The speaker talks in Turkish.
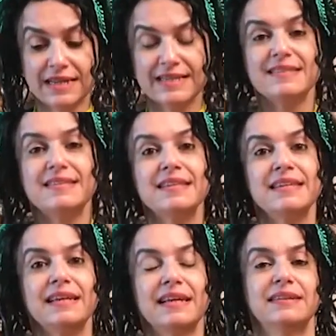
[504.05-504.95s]
Size
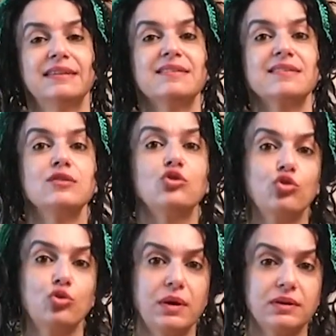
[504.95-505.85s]
gelen yazılı
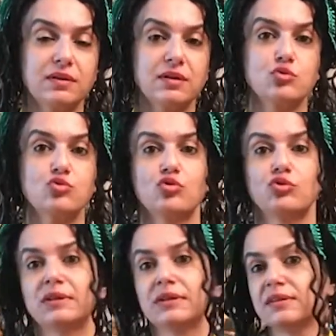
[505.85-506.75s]

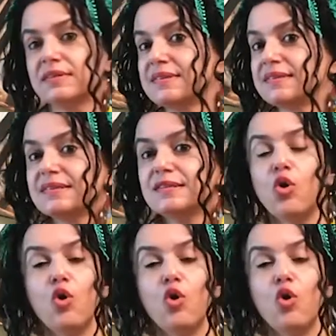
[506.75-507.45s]
dokümantasyon ya da sizin